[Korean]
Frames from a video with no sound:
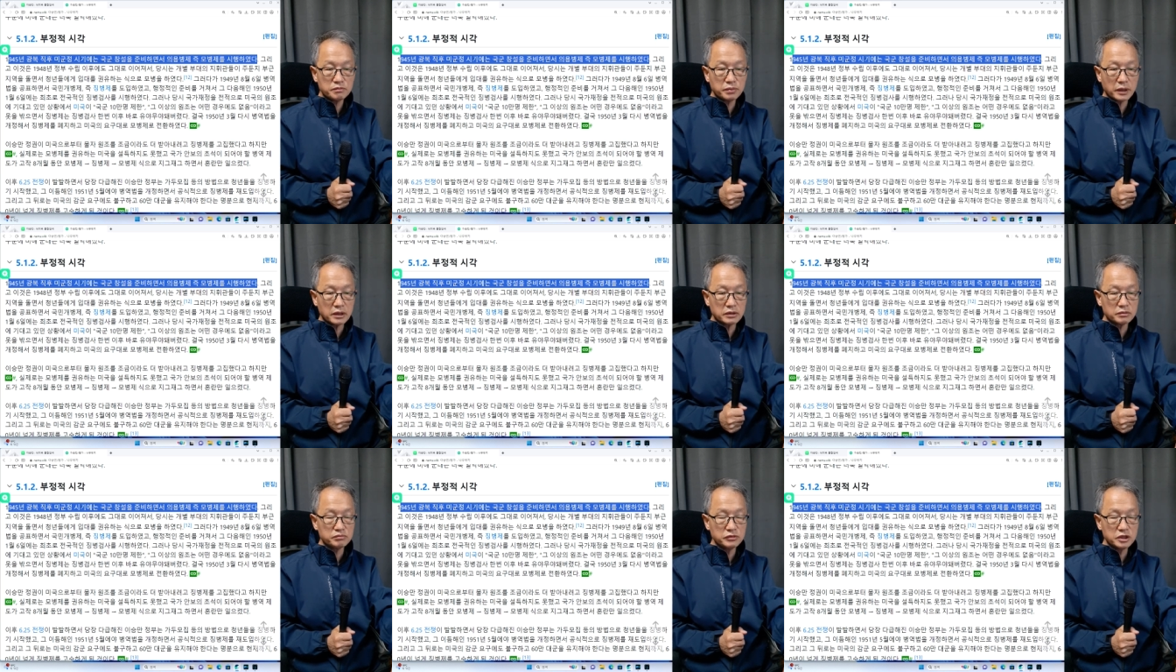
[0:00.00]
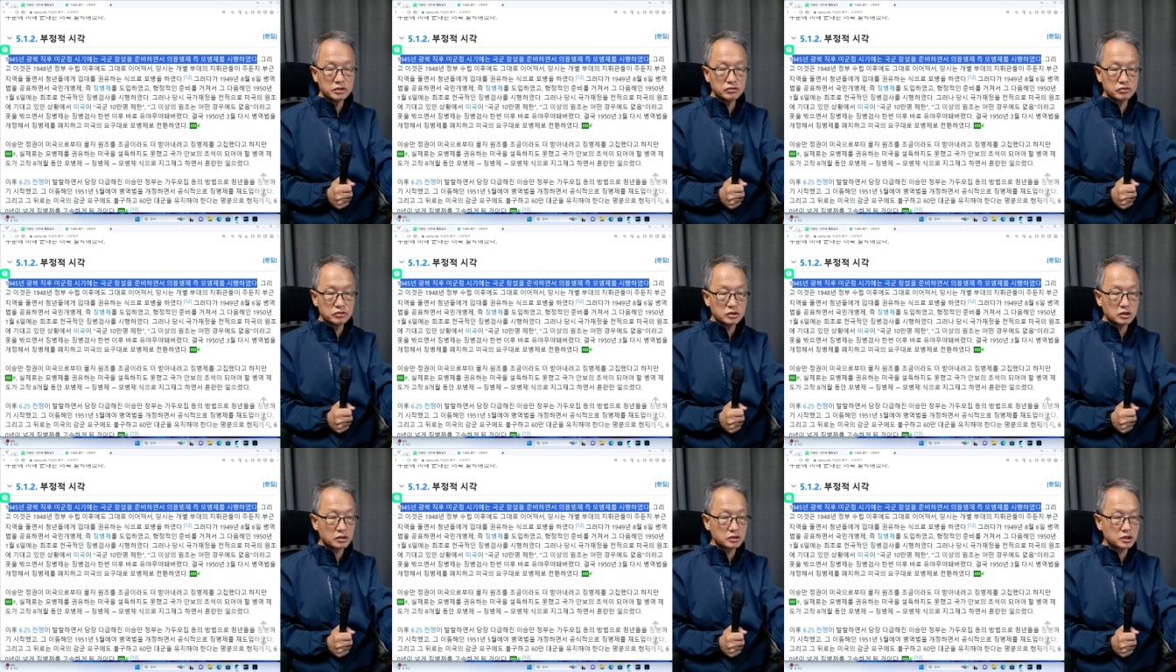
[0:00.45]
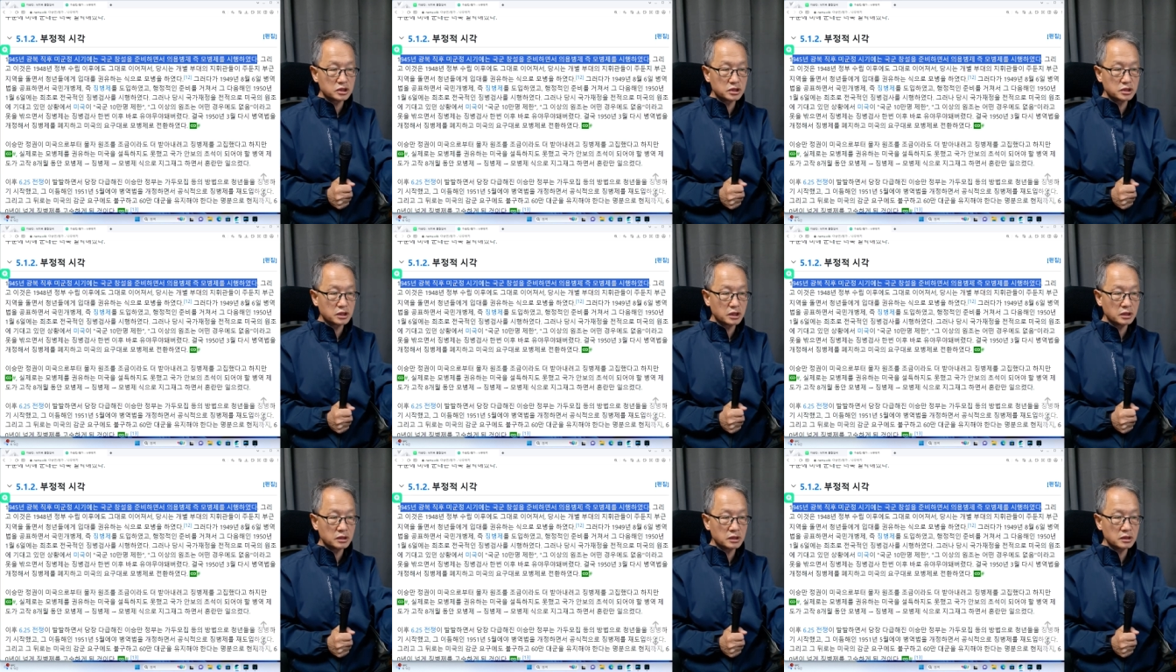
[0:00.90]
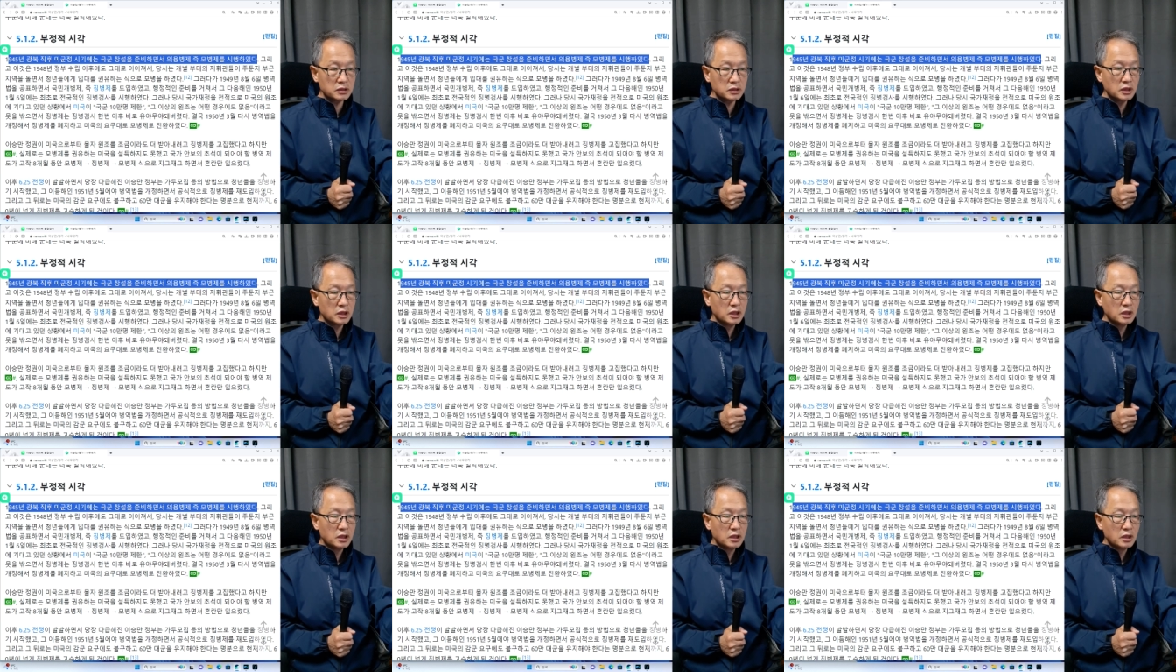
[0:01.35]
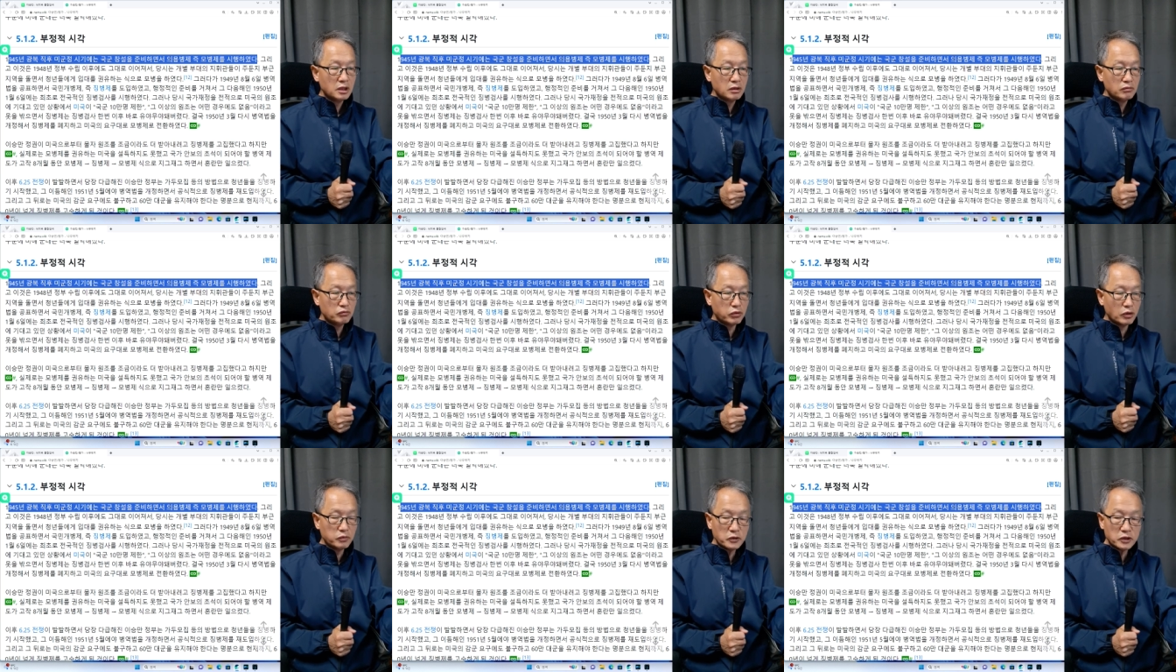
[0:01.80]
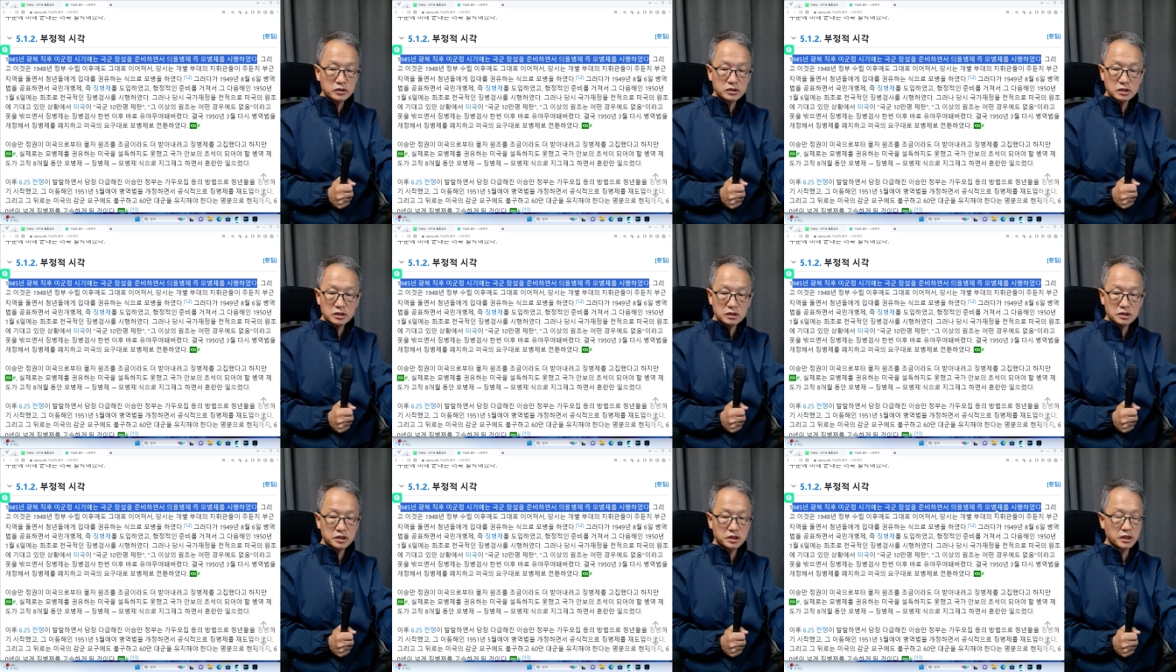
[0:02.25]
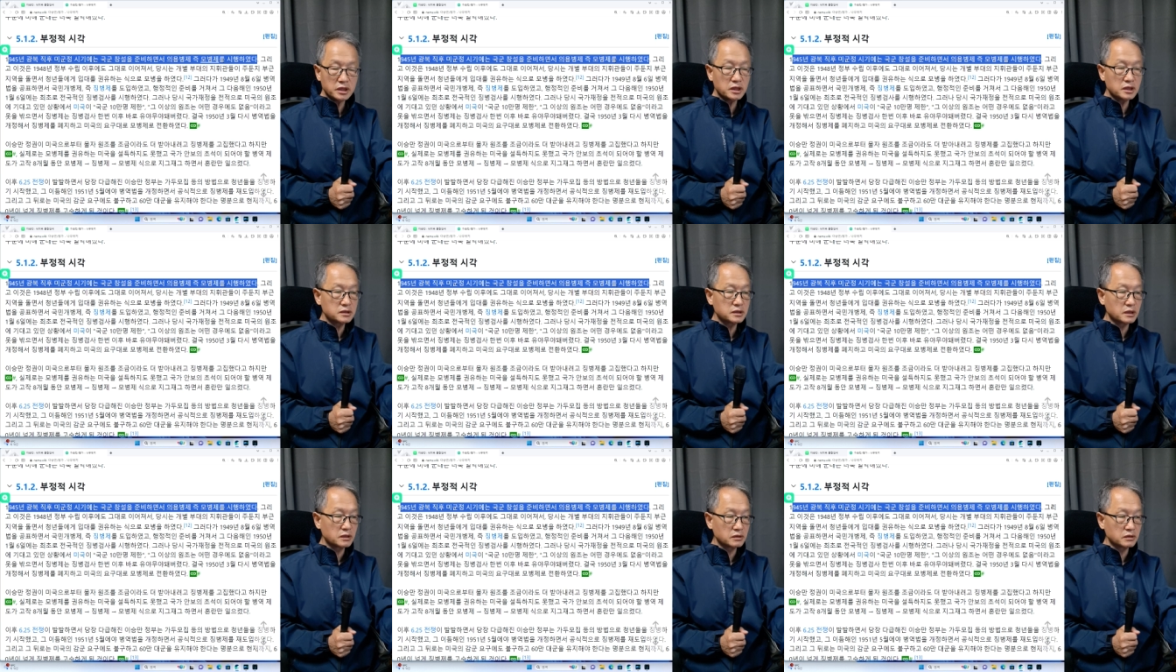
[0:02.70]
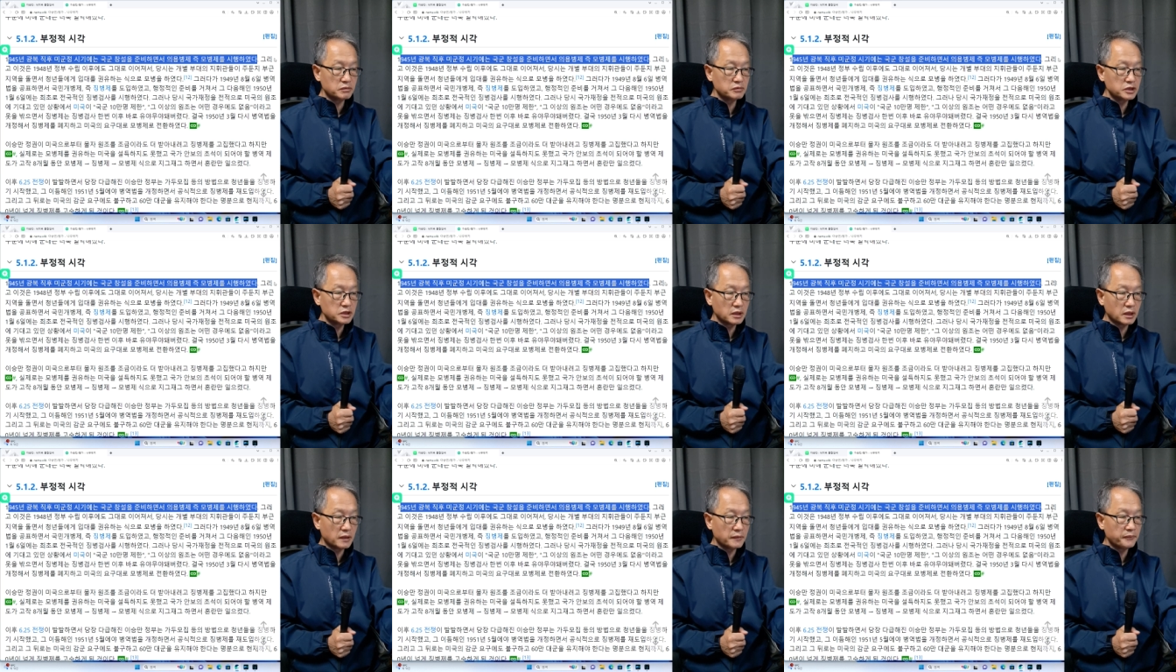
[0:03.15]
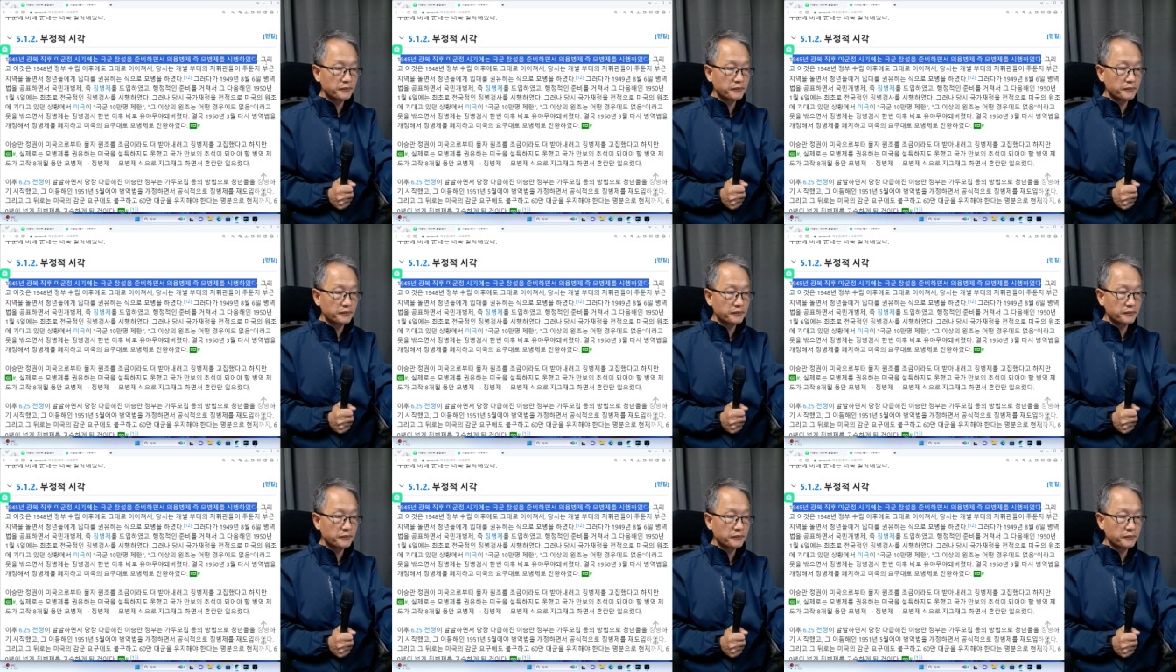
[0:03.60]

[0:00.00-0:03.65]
바로 미군정 시기에는 모병제를 시행했다는 겁니다.